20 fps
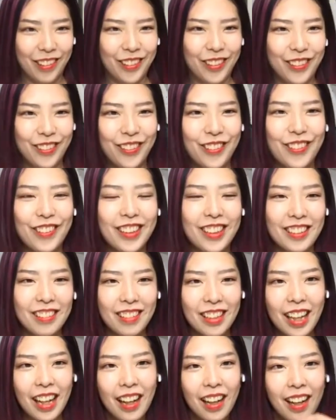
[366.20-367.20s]
このロゴ入り
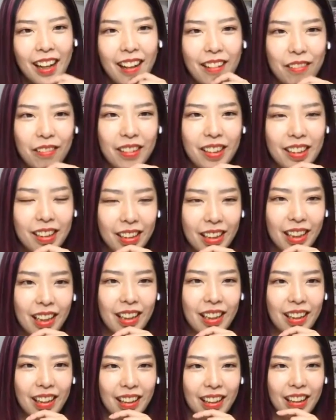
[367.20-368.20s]
のね、これで
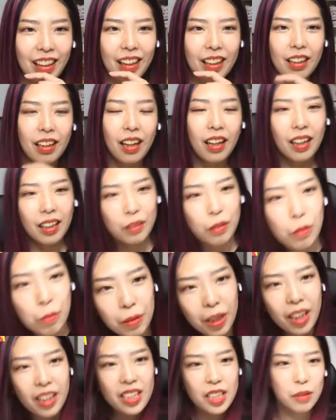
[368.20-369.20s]
ね、なんか、ああ、どう
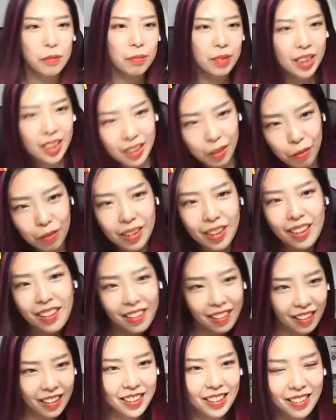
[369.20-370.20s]
も、はじめまして、おな田
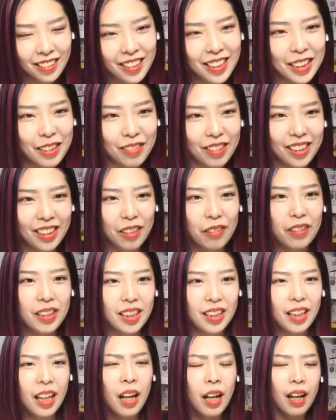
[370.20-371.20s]
切朝ですとか言った
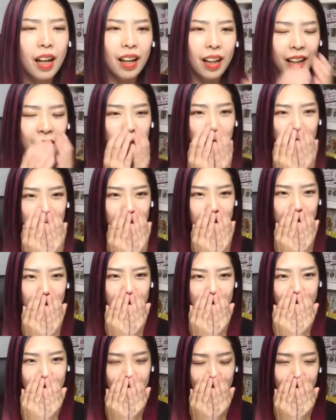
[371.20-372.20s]
時に、え、この
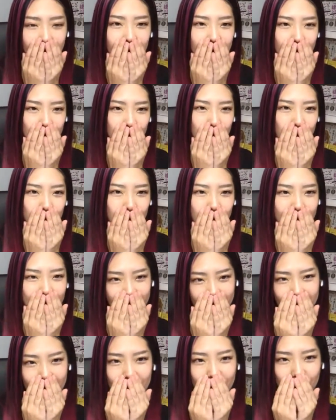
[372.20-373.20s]
人絶対超おと
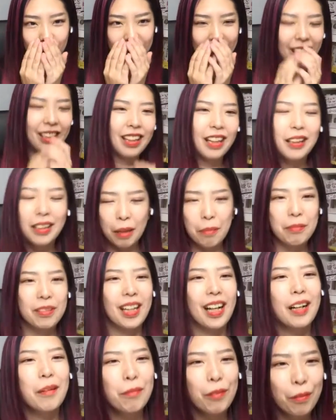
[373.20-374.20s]
なしい人って、だ、多分
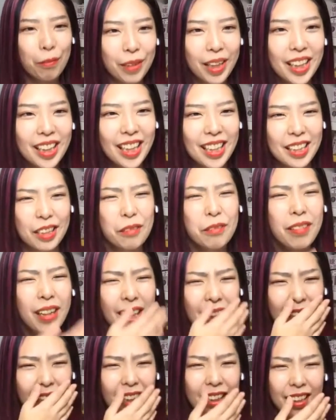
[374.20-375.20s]
誰も思わないじゃん。う
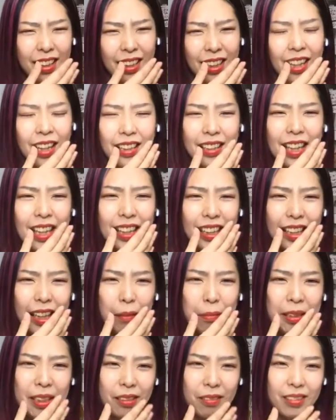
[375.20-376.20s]
わ、なんか、なんか
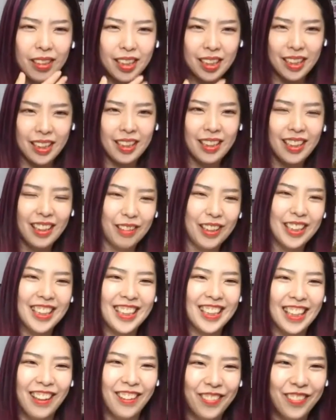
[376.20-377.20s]
やばそうなやつ来たと
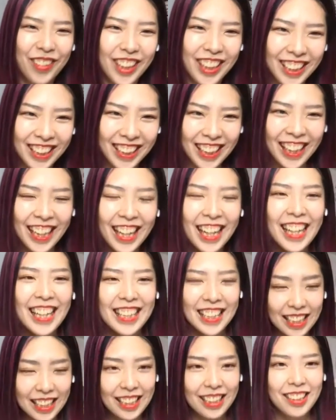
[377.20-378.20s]
しか思わない
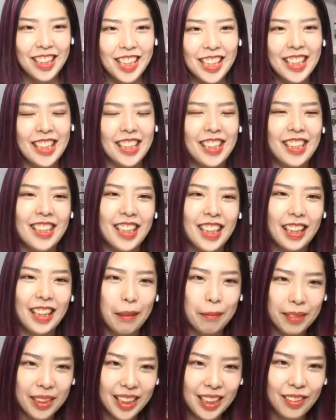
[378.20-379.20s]
し、私実は
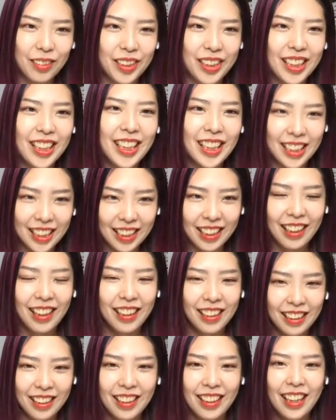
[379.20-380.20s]
やばい人じゃないです
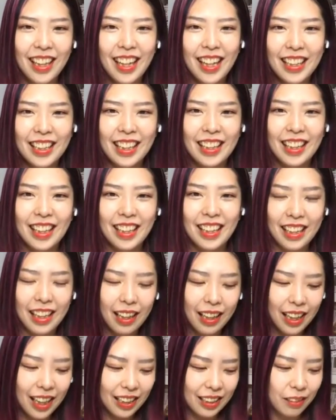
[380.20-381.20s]
か。うん。だから
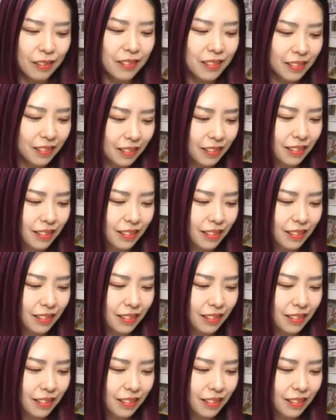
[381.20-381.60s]
ね、そ